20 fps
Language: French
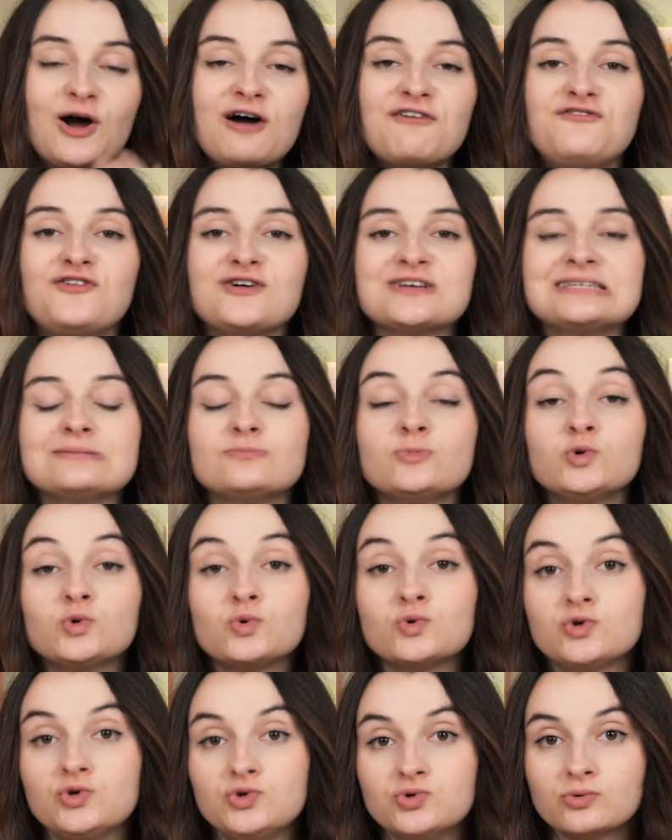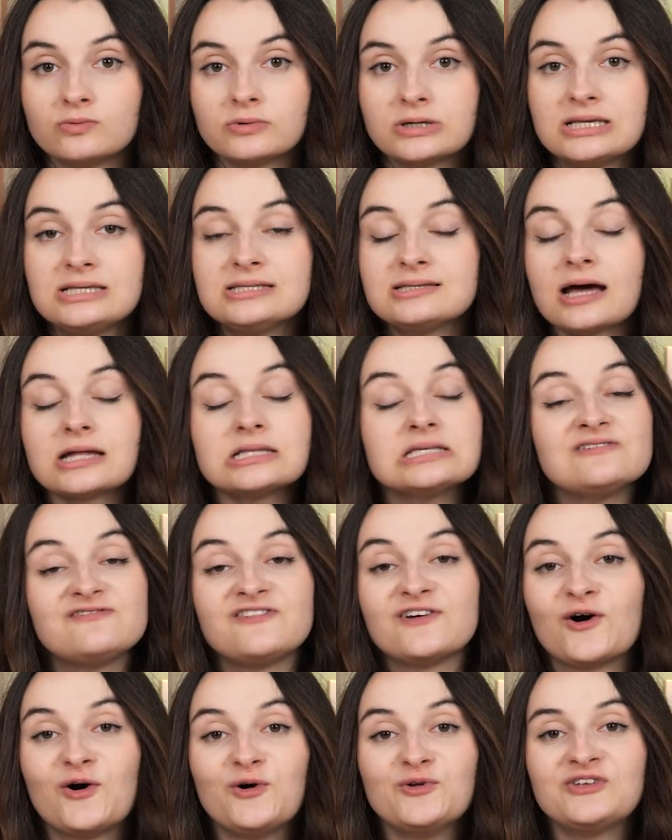Il y aura forcément une conclusion qui sera
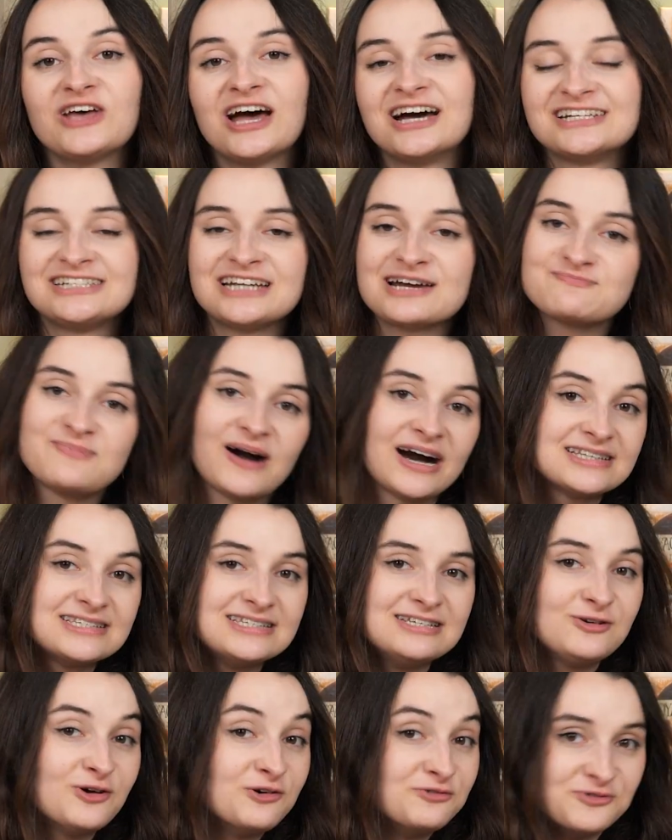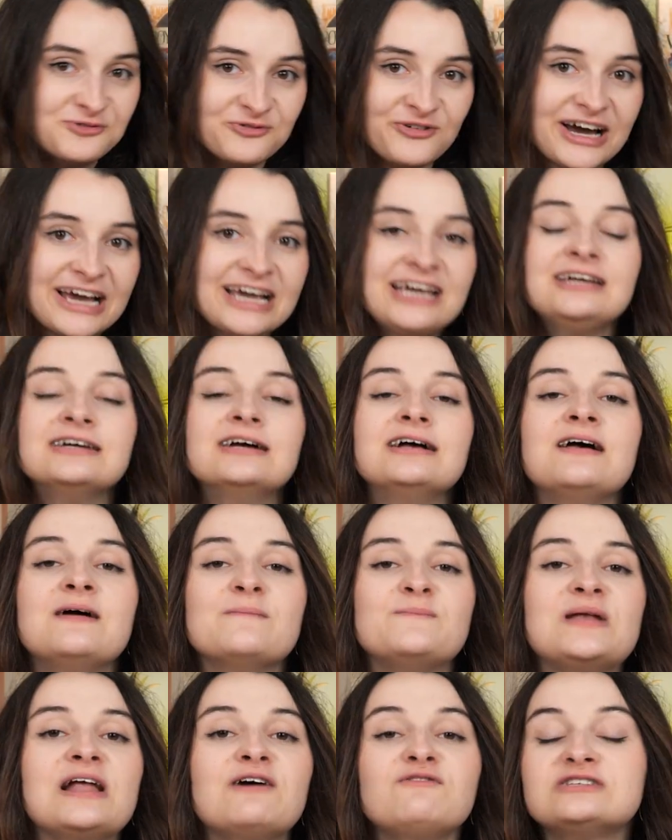différente à chaque partie que vous ferez,
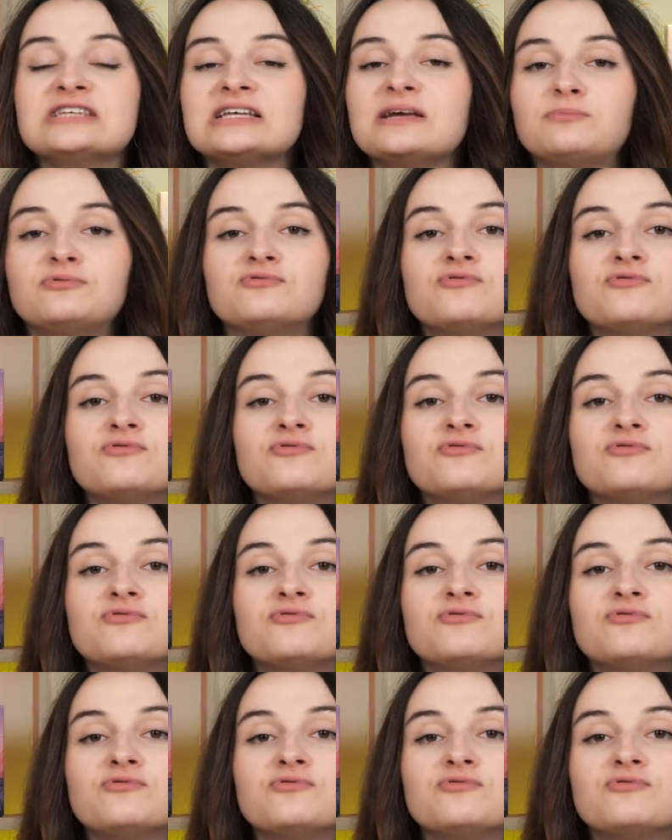mais là vous allez